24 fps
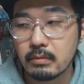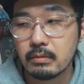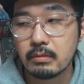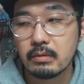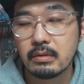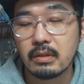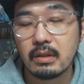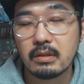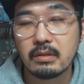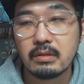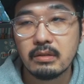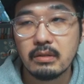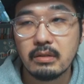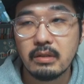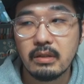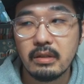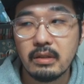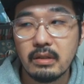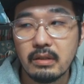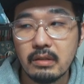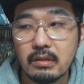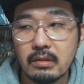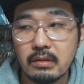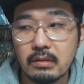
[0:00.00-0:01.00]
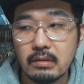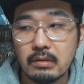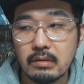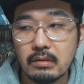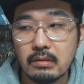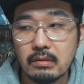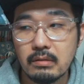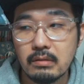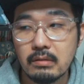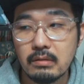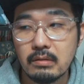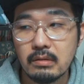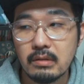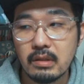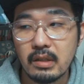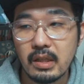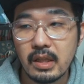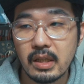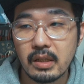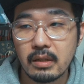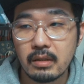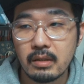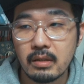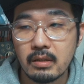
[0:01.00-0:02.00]
の作品
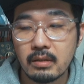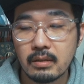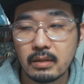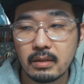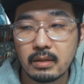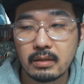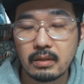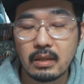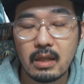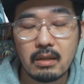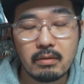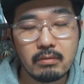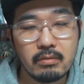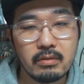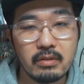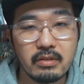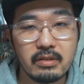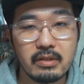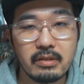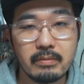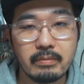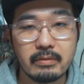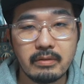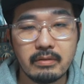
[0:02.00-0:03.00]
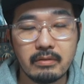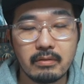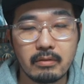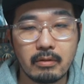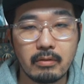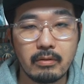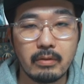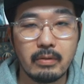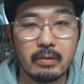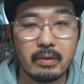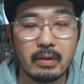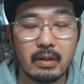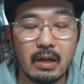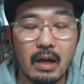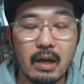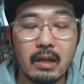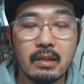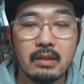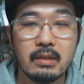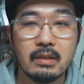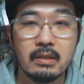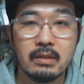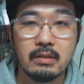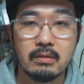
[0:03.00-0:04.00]
で、過去の自分というか、
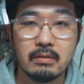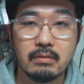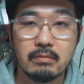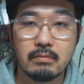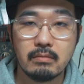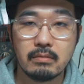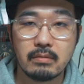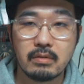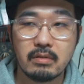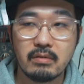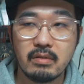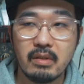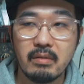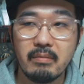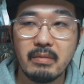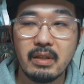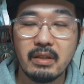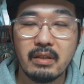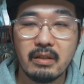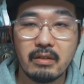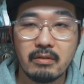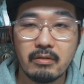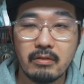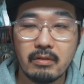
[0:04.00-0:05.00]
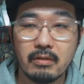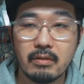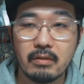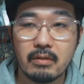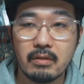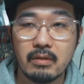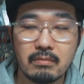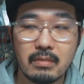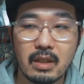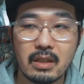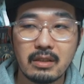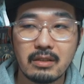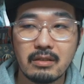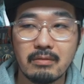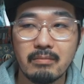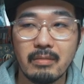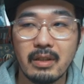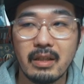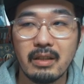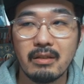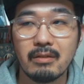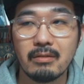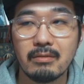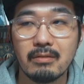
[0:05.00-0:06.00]
うん、それまでの
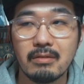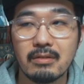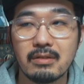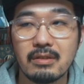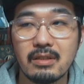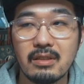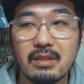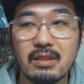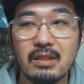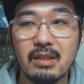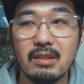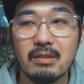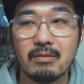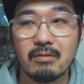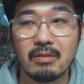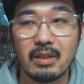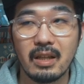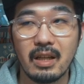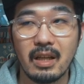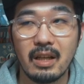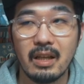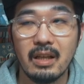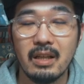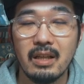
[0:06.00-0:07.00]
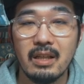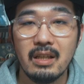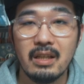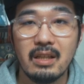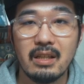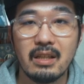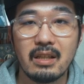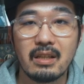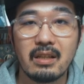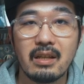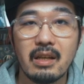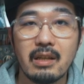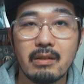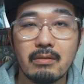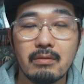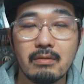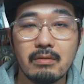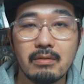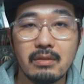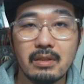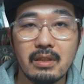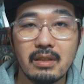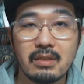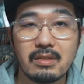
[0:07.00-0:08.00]
マーク・マイロット自身をね、一回こ
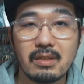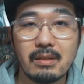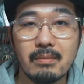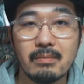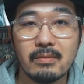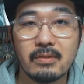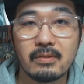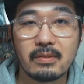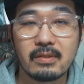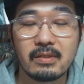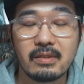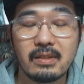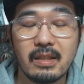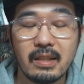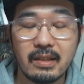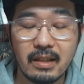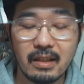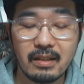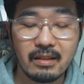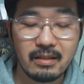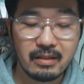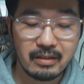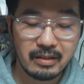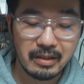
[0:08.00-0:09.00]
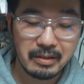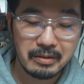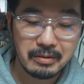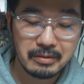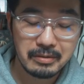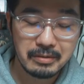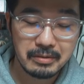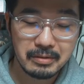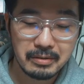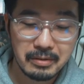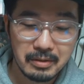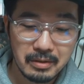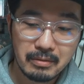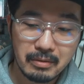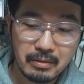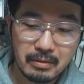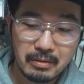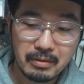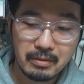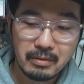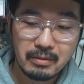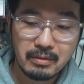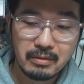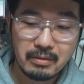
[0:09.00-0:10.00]
こで全部捨てたっていうこ
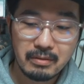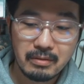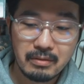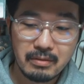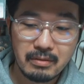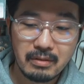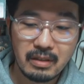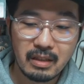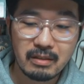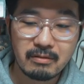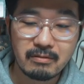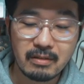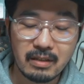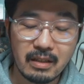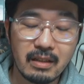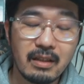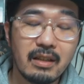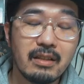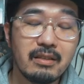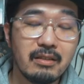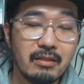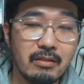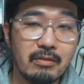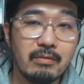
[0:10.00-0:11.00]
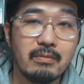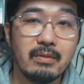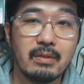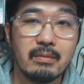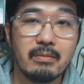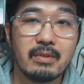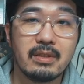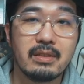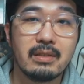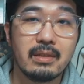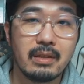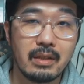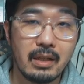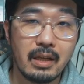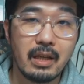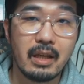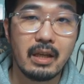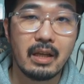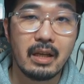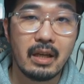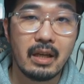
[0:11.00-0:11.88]
となのかなって思いましたね。